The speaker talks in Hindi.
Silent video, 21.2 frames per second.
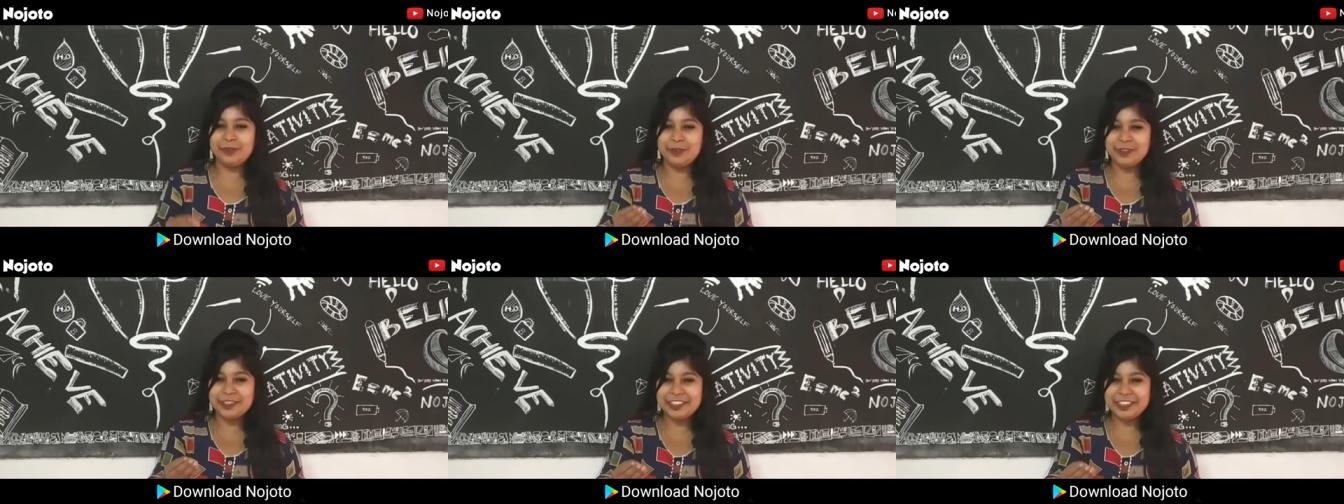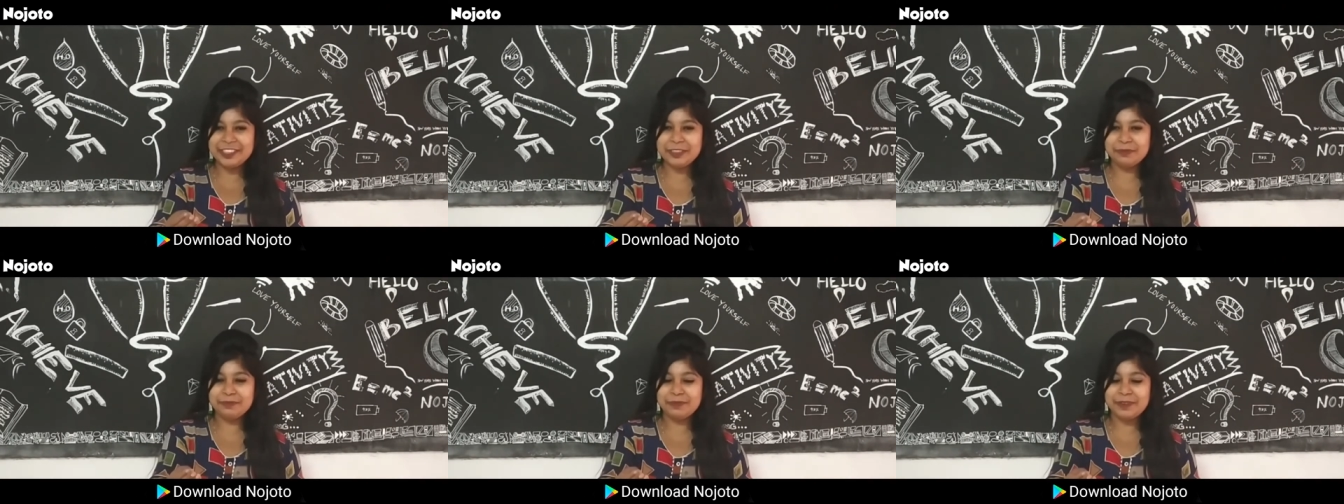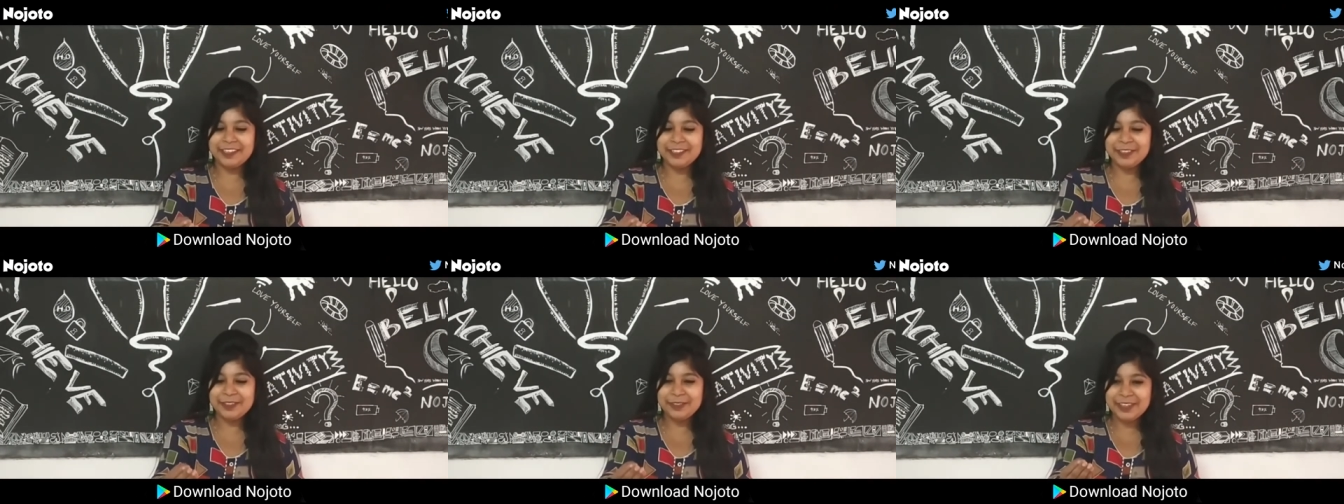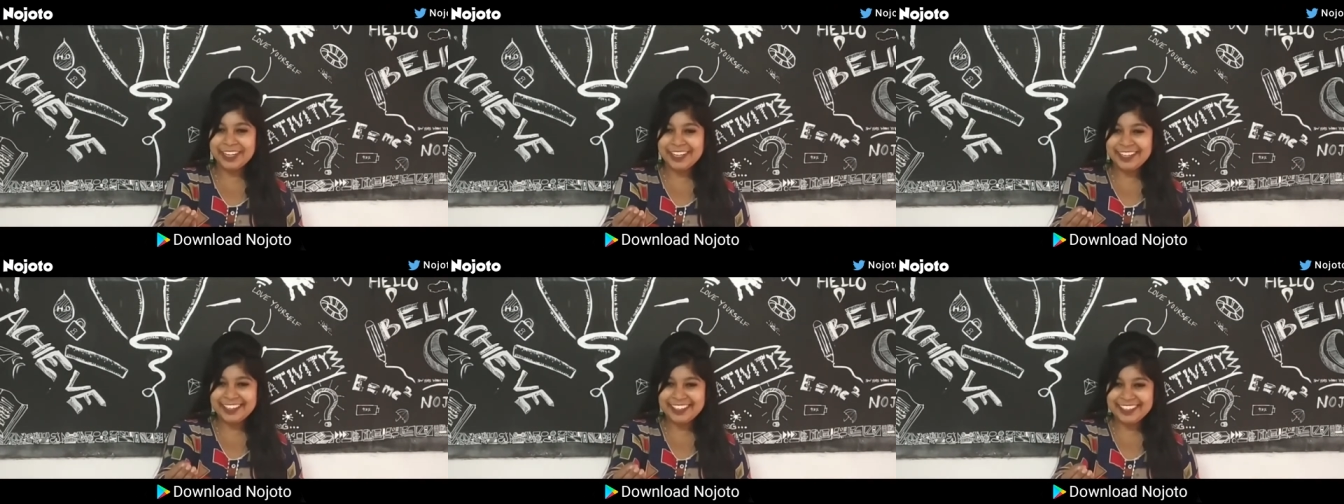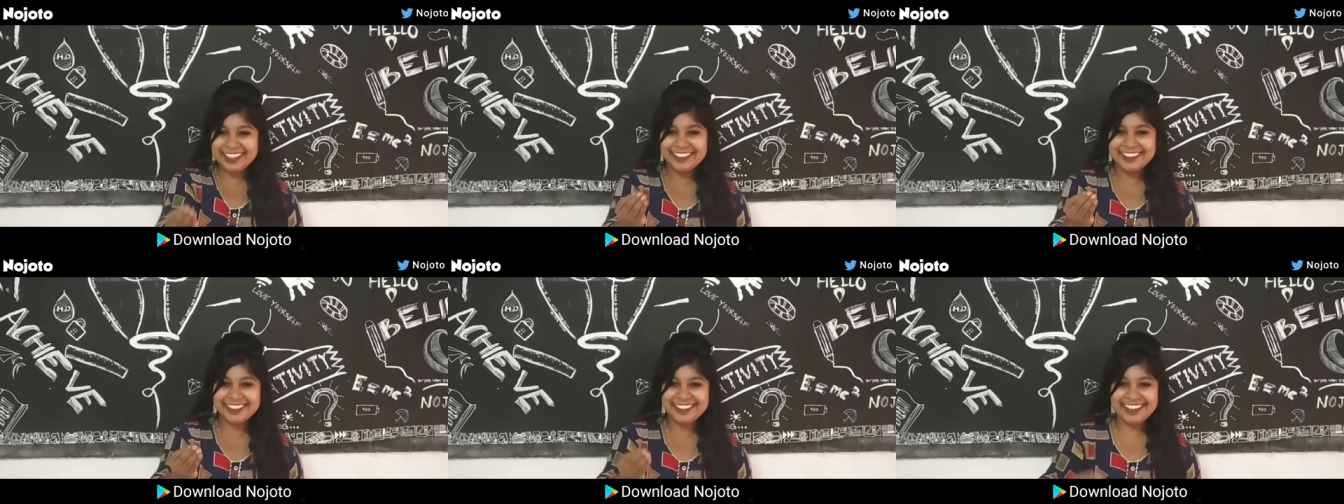कोशिश पर थोड़ा
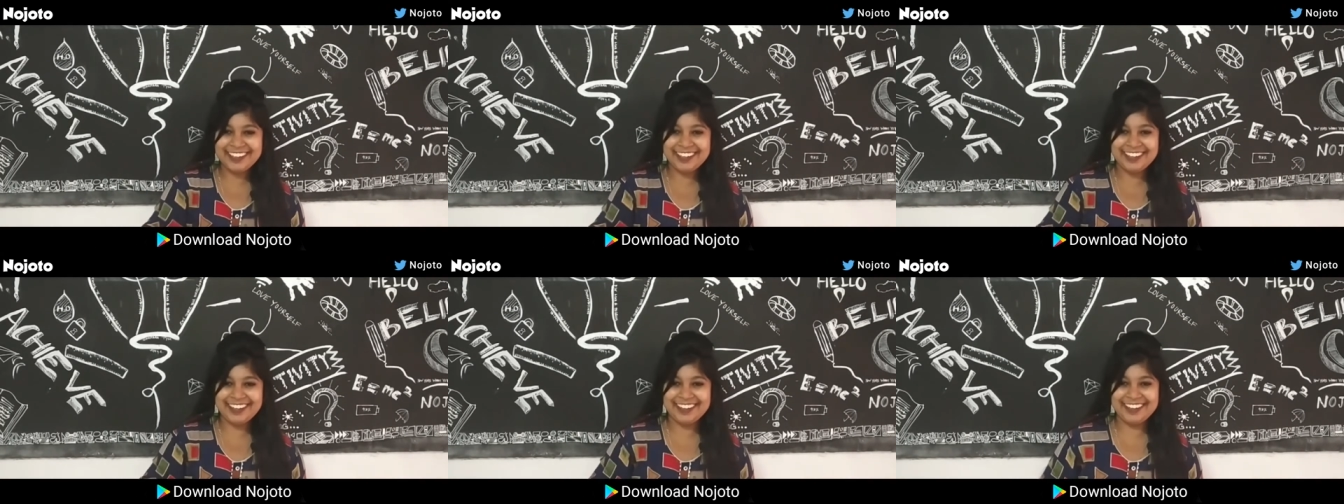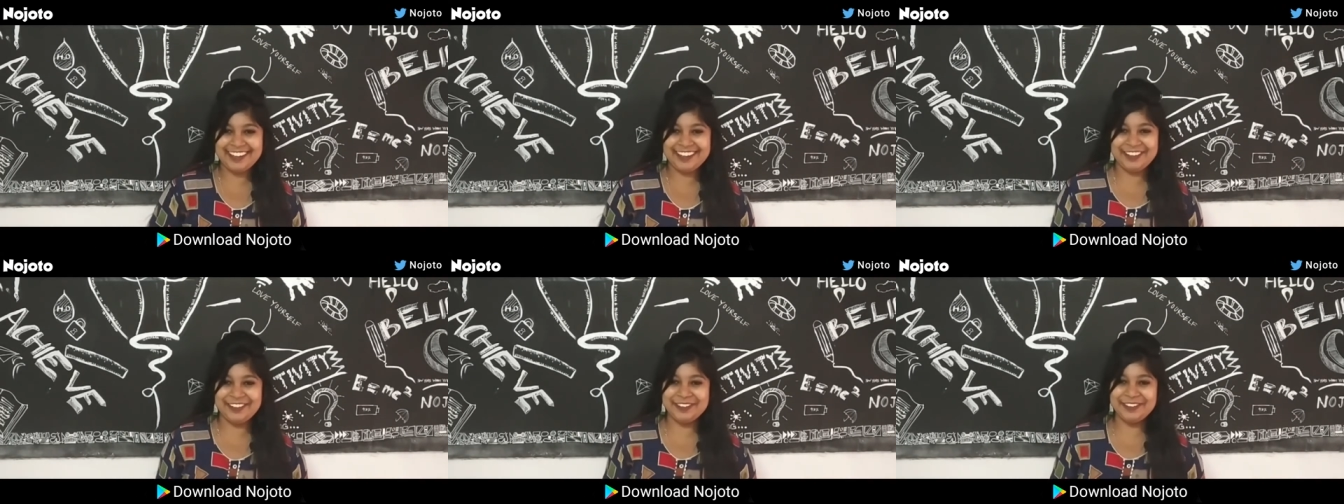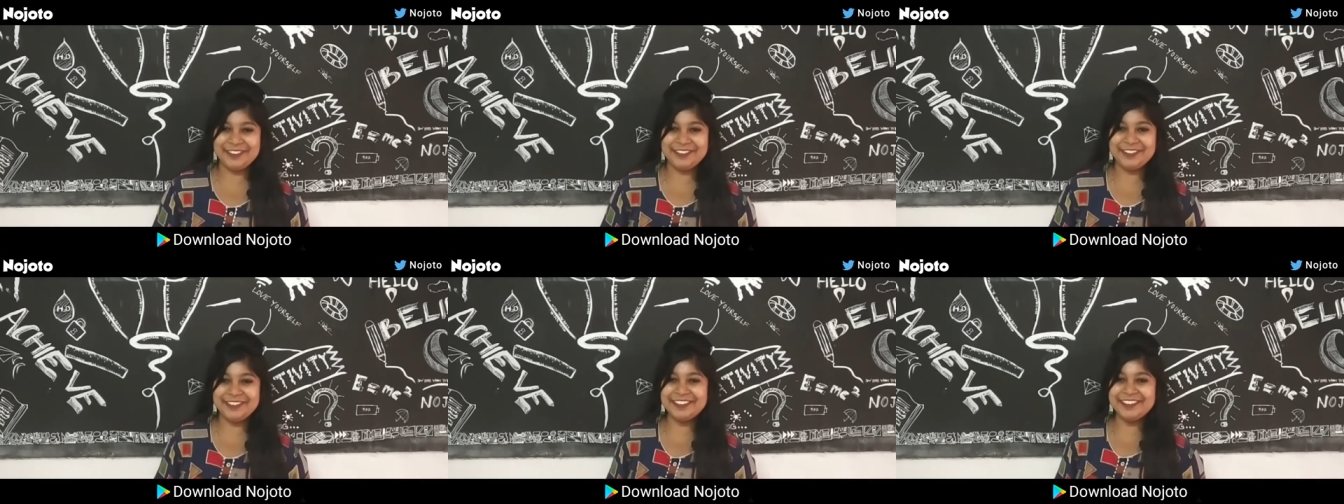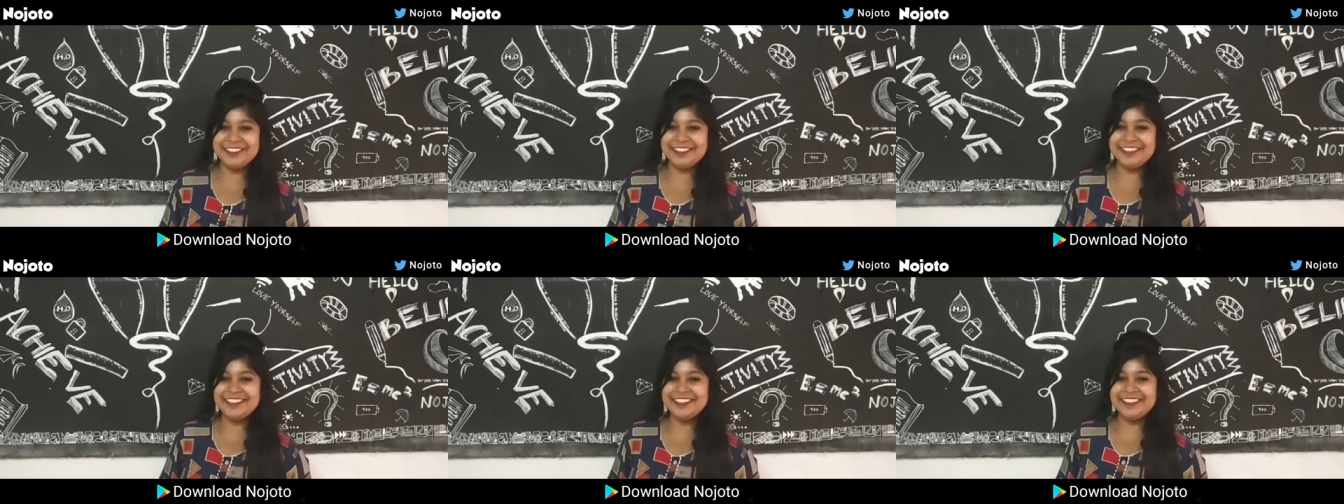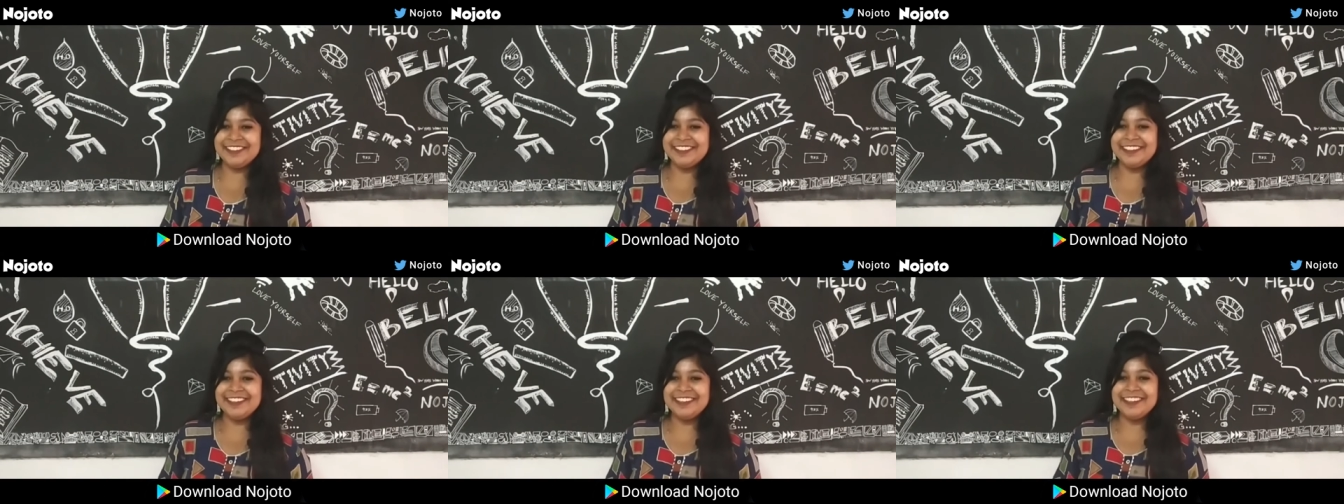नियंत्रण
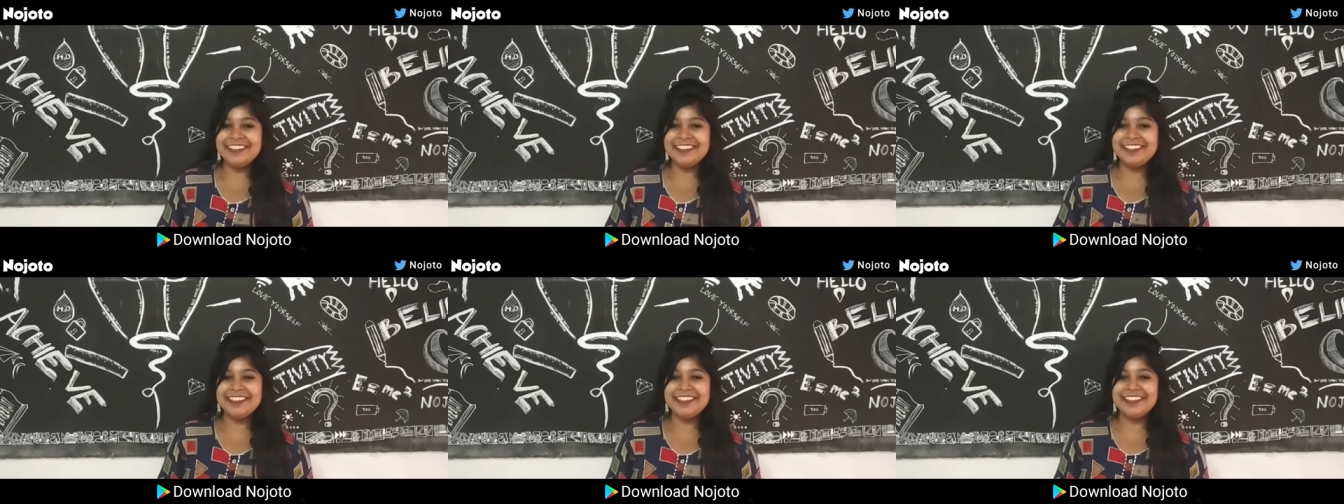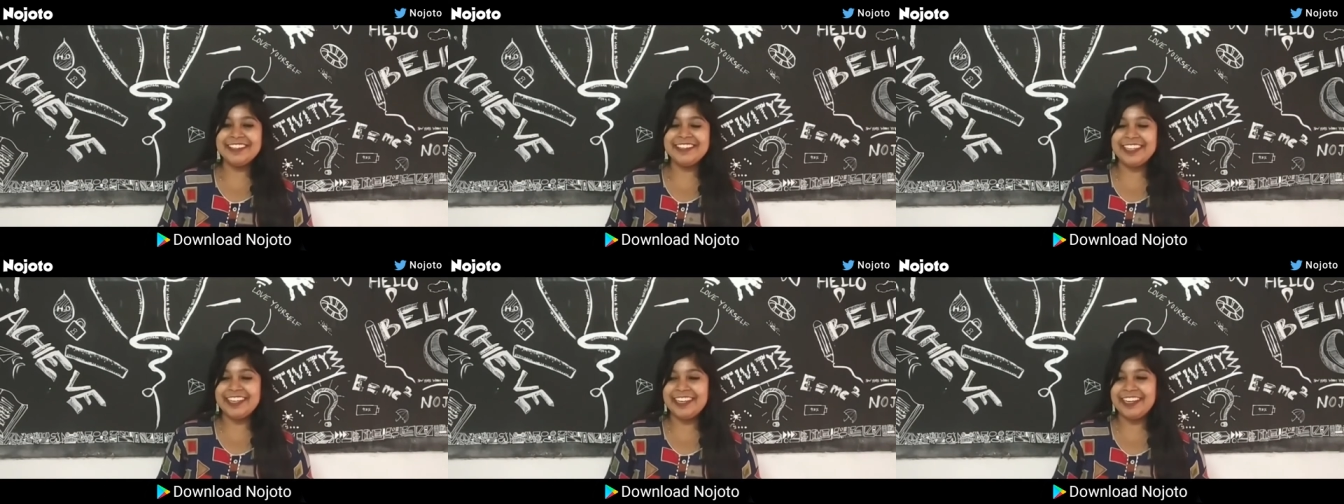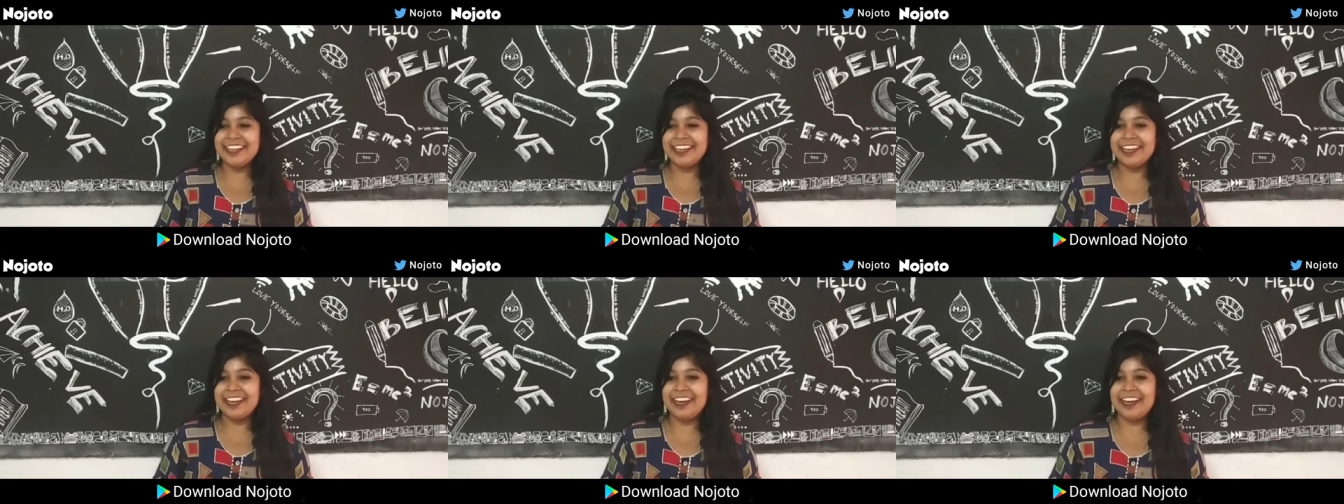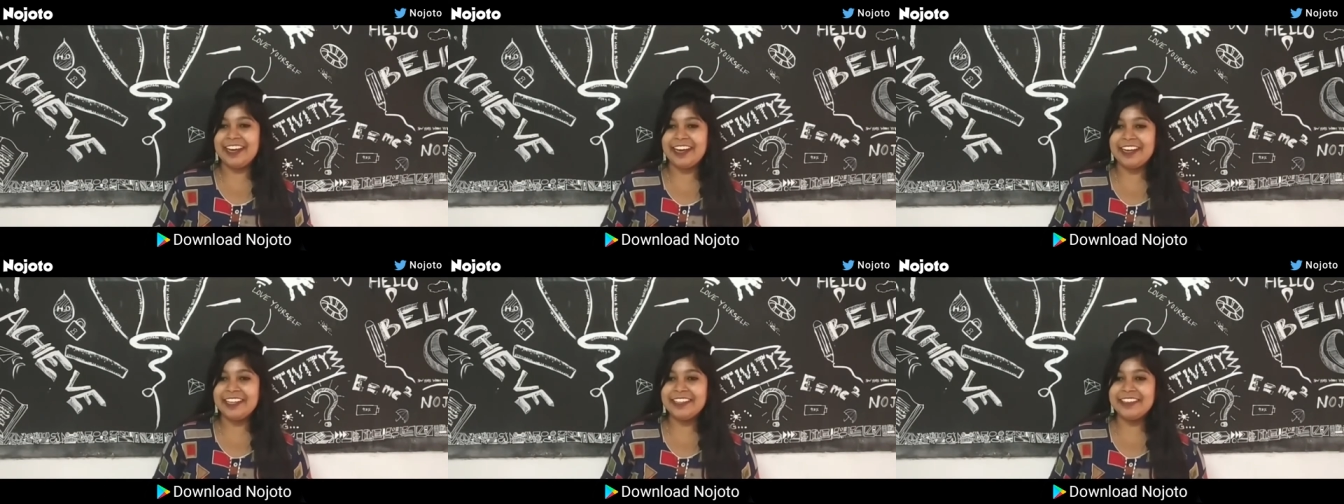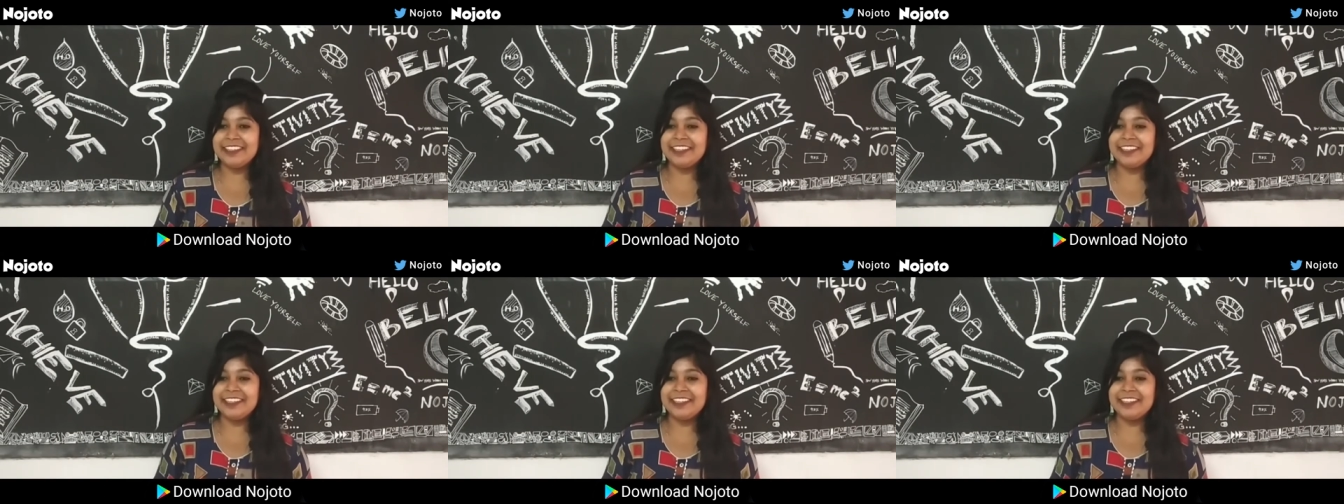लगा दिल ने कहा